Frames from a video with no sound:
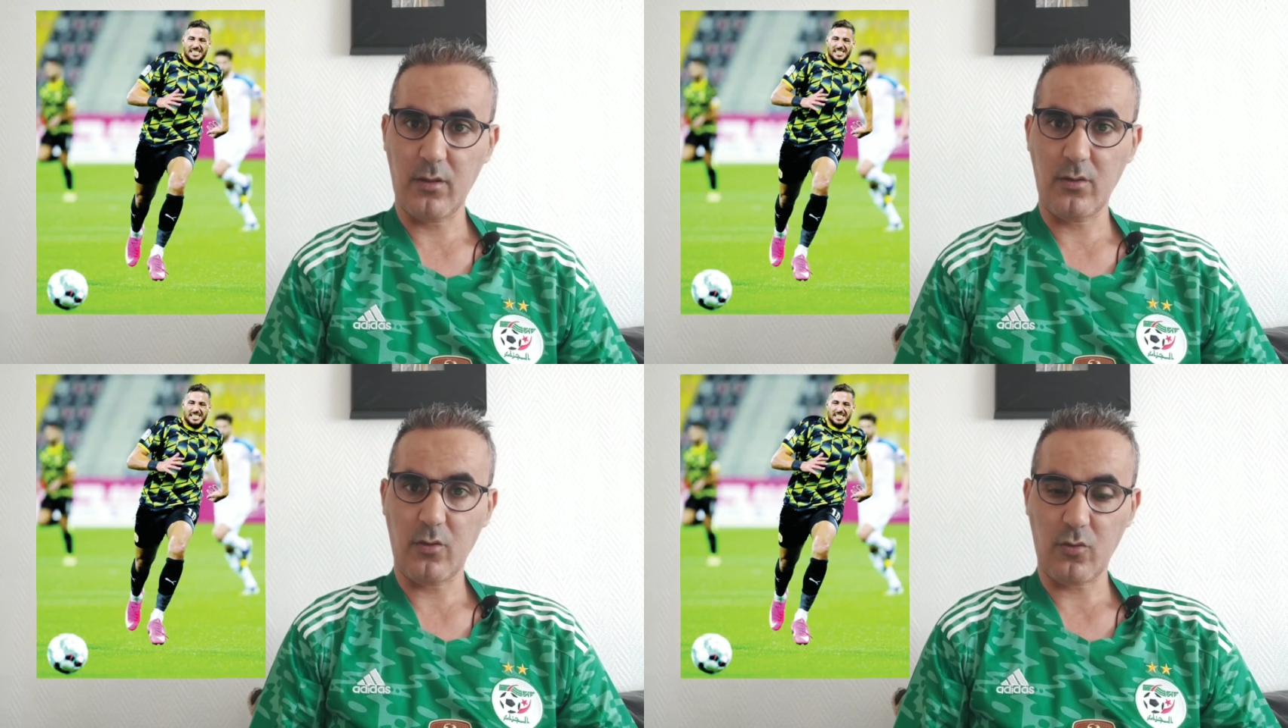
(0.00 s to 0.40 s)

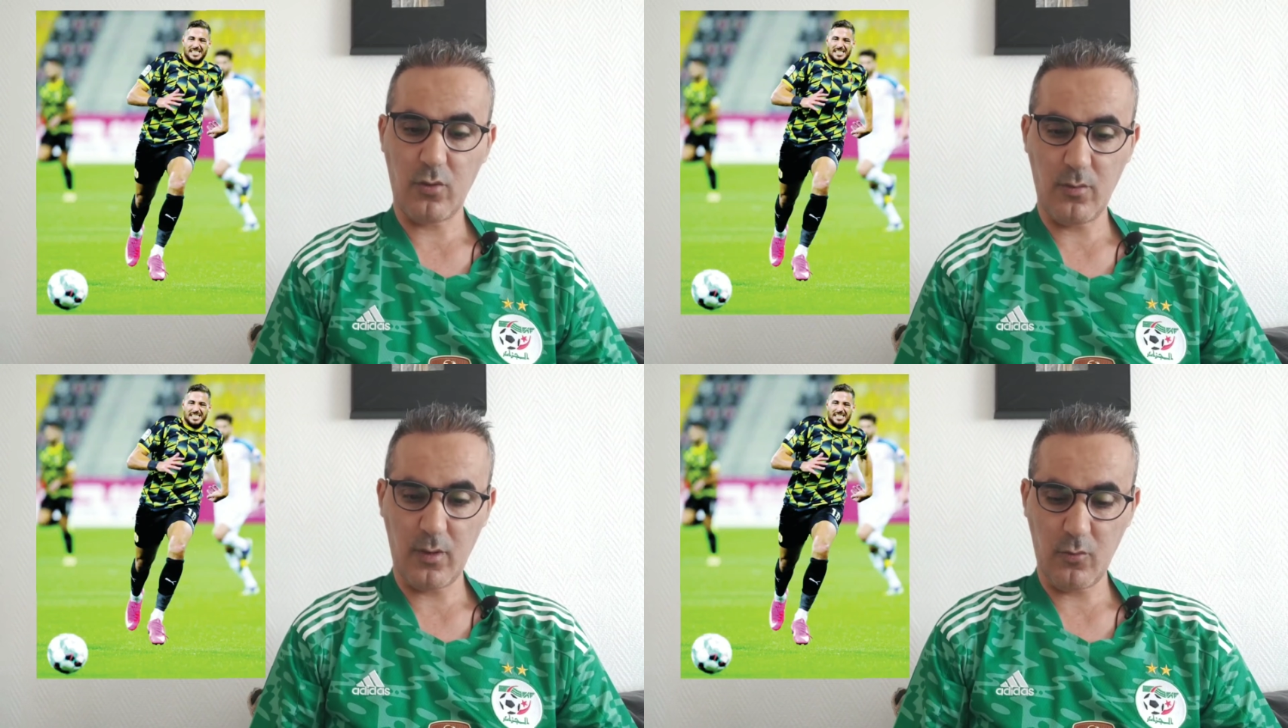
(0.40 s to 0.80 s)

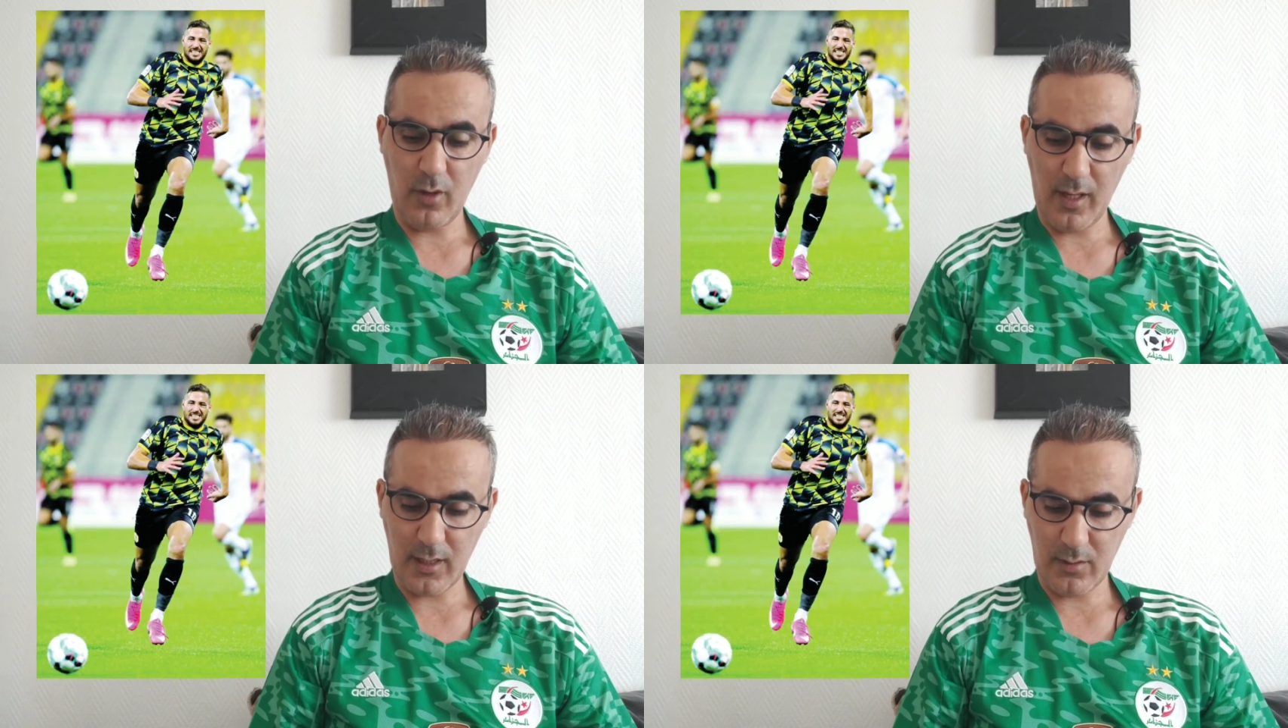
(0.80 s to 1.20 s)
نعطيكم
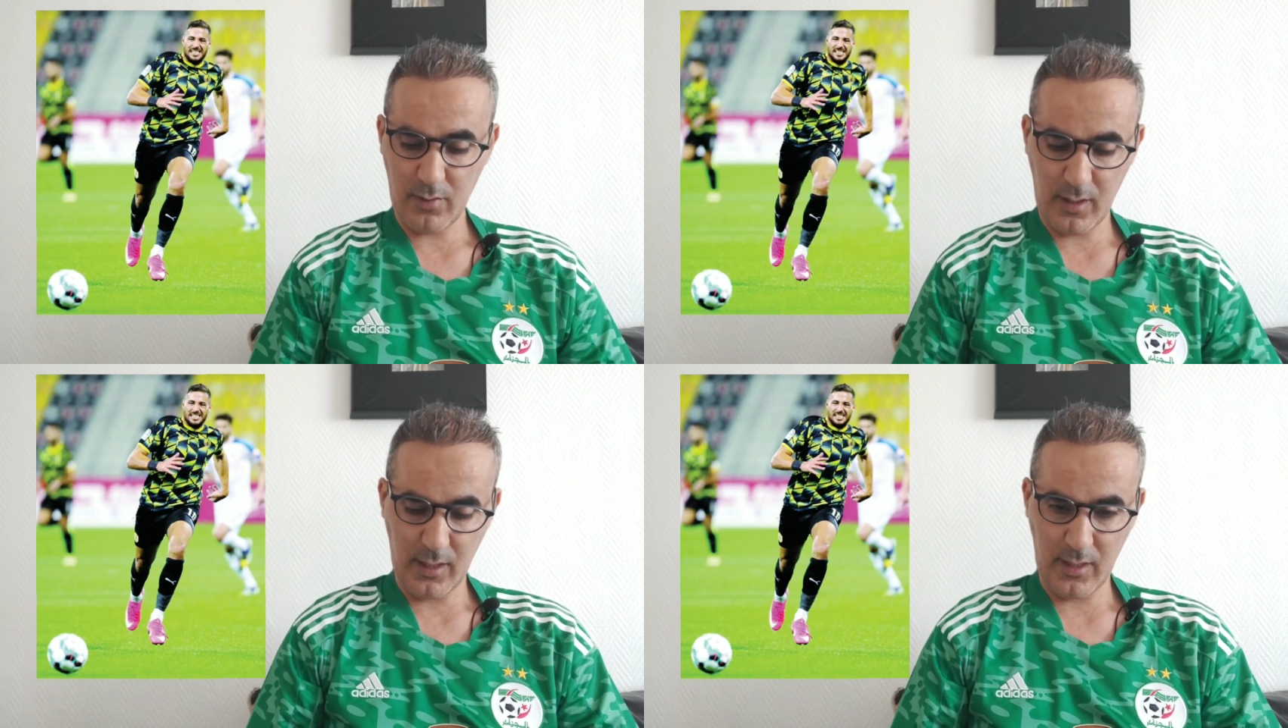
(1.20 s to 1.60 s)
الملخص
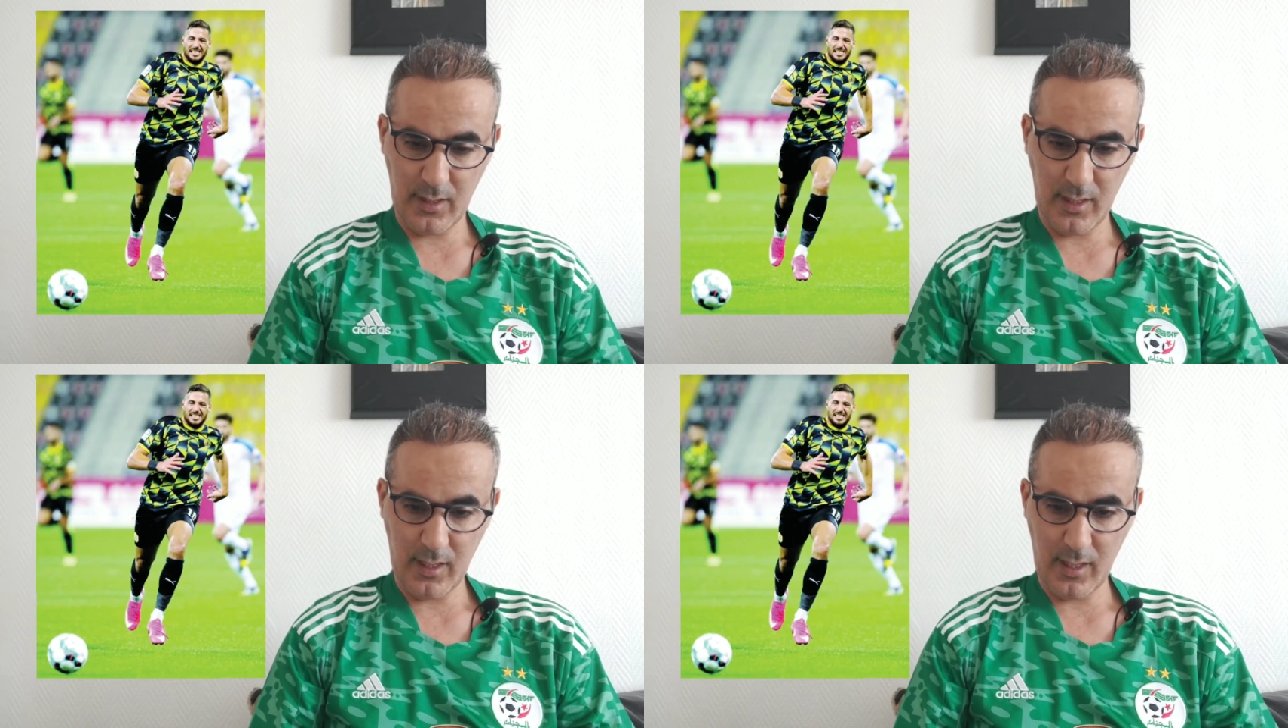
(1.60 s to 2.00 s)

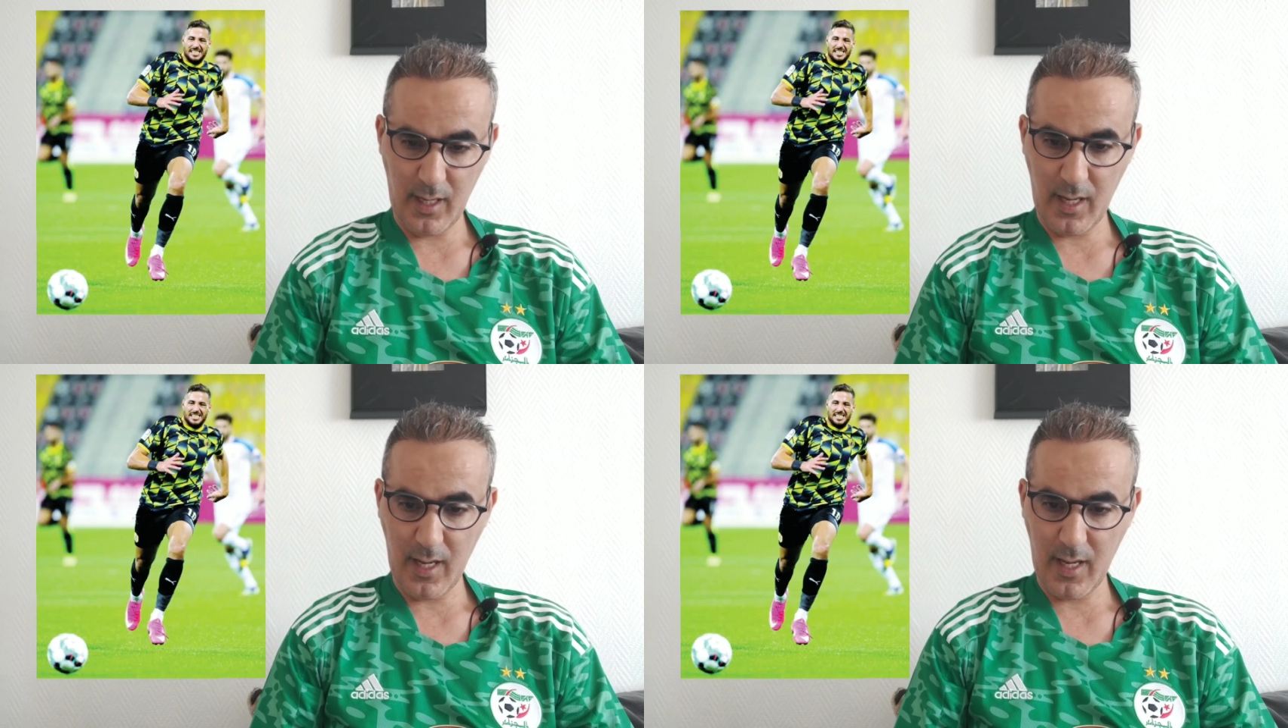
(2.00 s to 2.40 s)
باذن
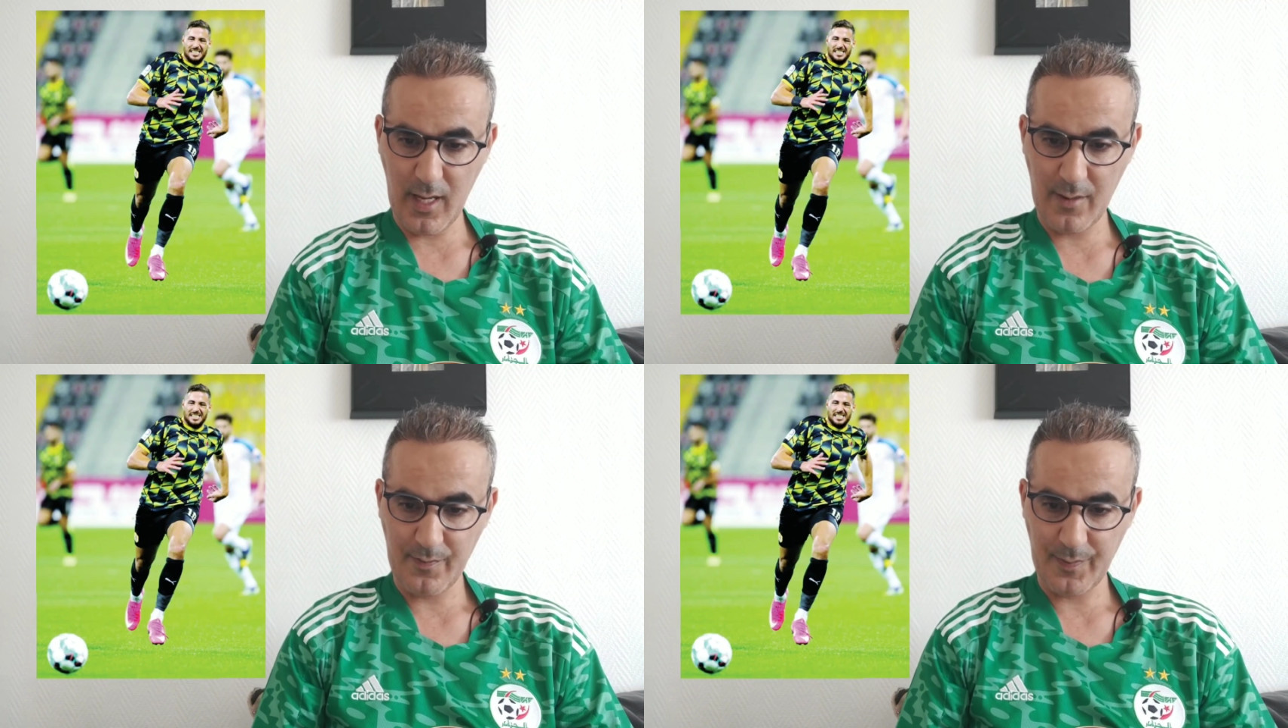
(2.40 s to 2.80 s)
الله